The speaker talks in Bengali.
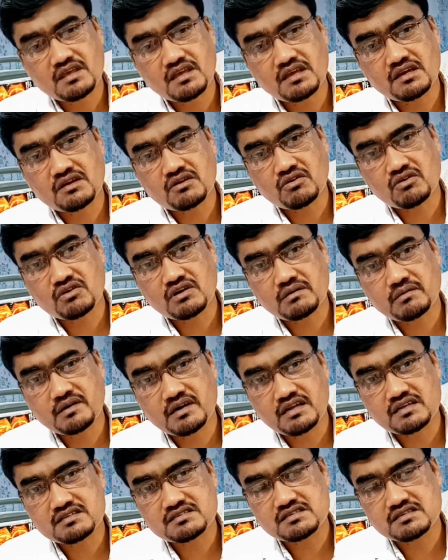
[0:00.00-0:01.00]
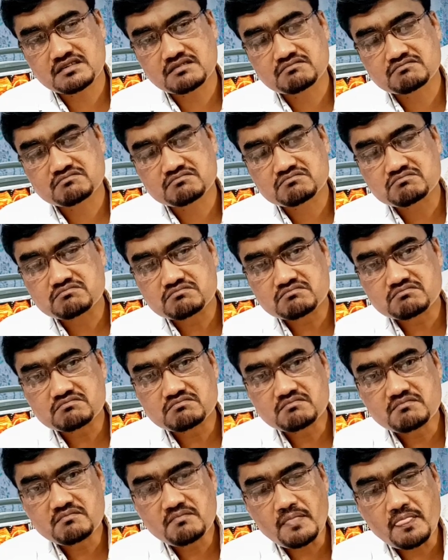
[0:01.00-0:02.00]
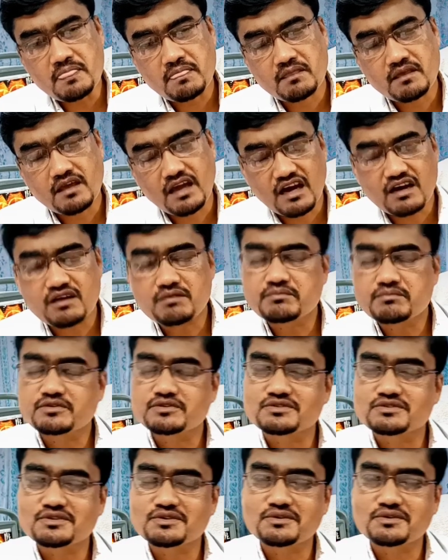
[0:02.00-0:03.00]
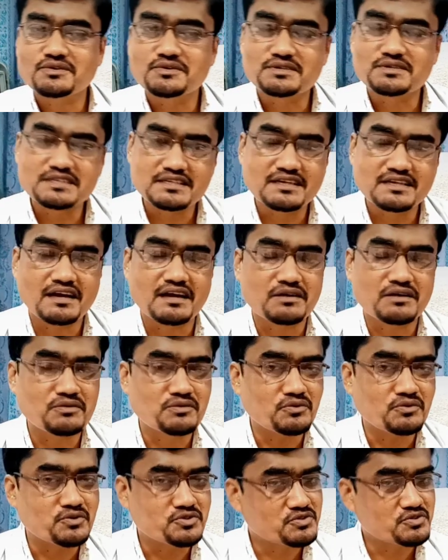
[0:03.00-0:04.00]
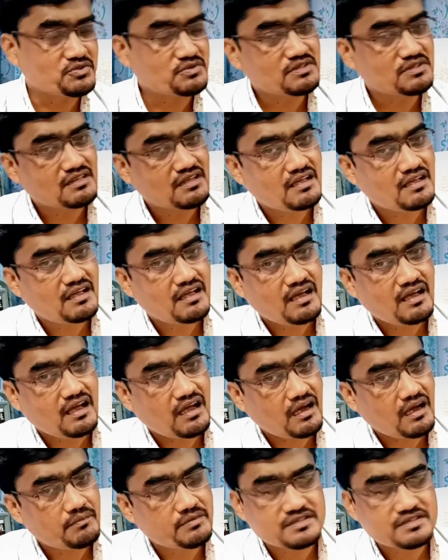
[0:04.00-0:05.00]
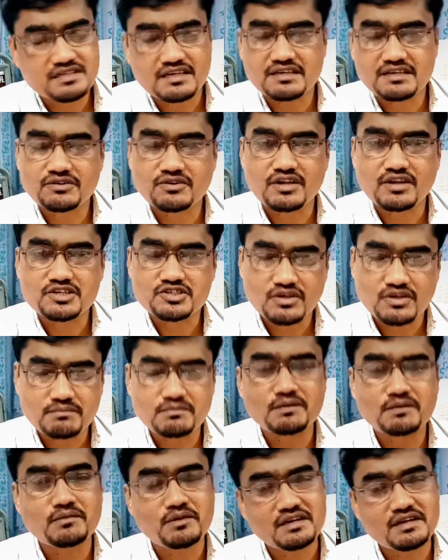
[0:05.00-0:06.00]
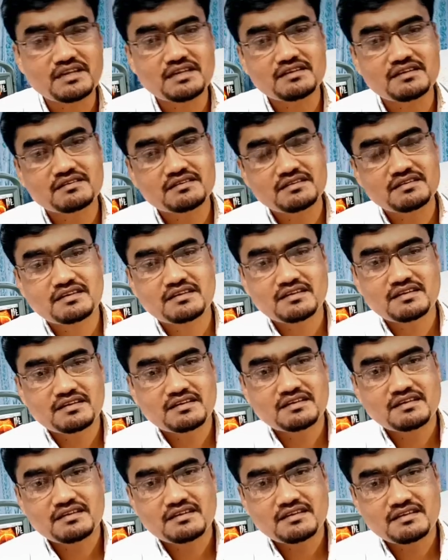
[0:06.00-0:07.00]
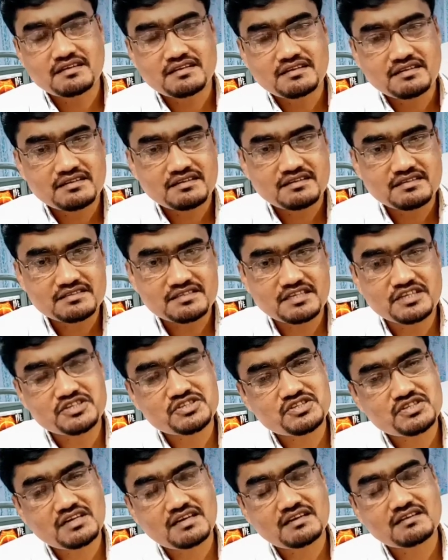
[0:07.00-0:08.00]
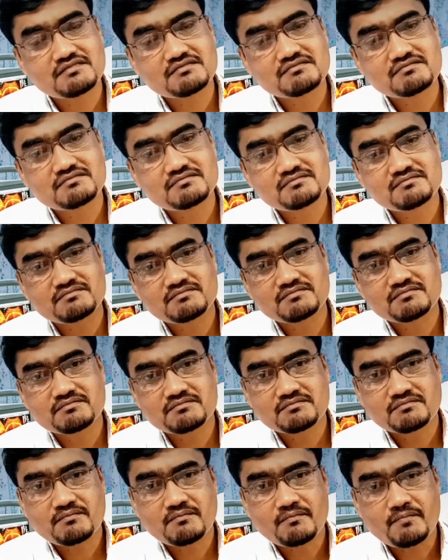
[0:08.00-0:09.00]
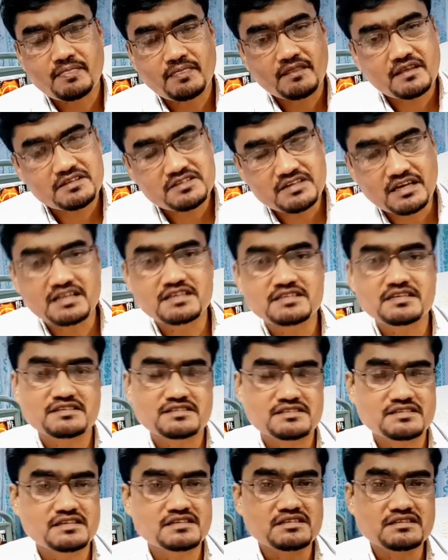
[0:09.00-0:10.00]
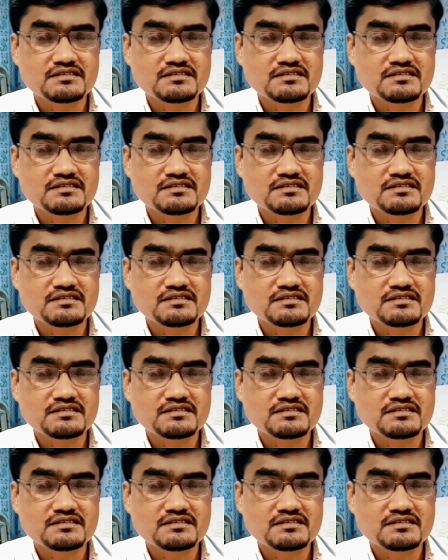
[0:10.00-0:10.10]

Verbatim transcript: এই করোনা ভাইরাসের এখন পর্যন্ত কোনো টিকা কোনো ওষুধ আবিষ্কার করা সম্ভব হয়নি চেষ্টা চালিয়ে যাচ্ছে